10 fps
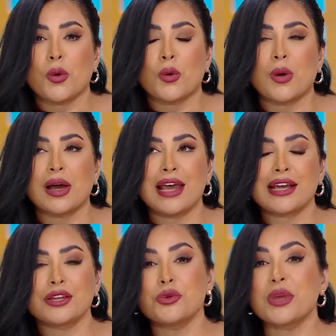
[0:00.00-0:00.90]

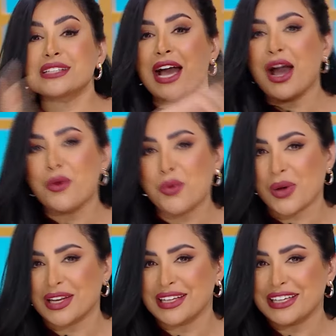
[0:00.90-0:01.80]
ولكنه
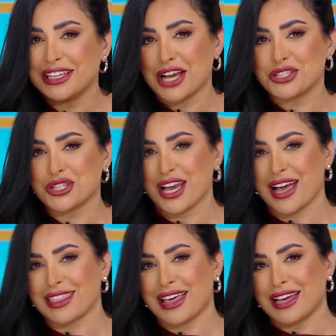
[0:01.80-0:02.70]
يتحول إلى
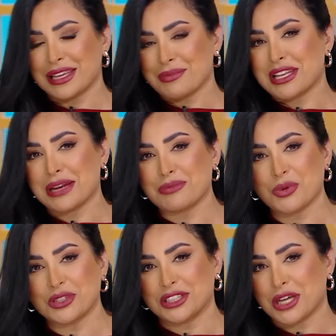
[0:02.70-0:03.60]
أشياء ثانية مثل
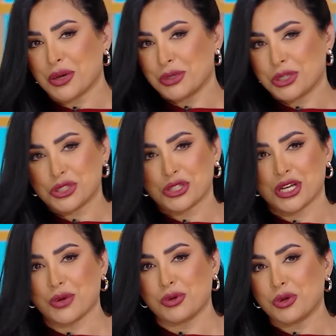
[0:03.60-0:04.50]
المودة
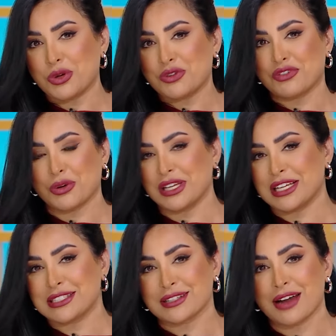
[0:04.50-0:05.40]
والعشرة والألفة
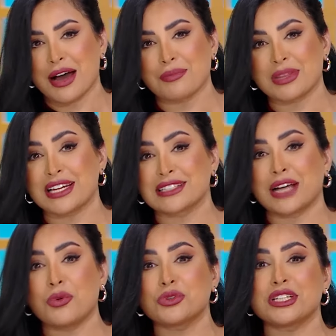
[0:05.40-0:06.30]
والاحترام مثل
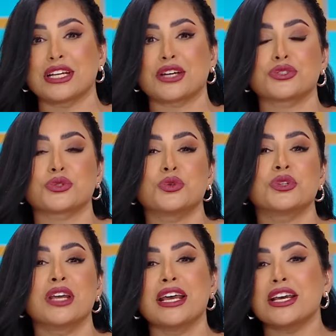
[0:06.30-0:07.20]
التعود أنك
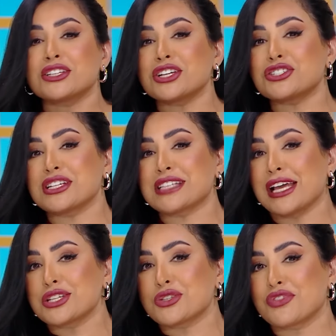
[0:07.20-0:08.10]
تكون تجلس
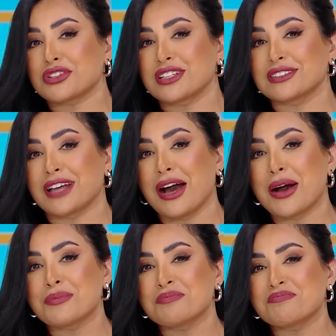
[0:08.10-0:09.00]
على سفرة
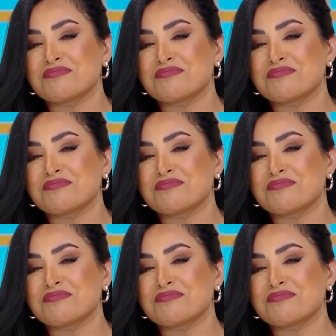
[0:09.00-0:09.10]
الطعام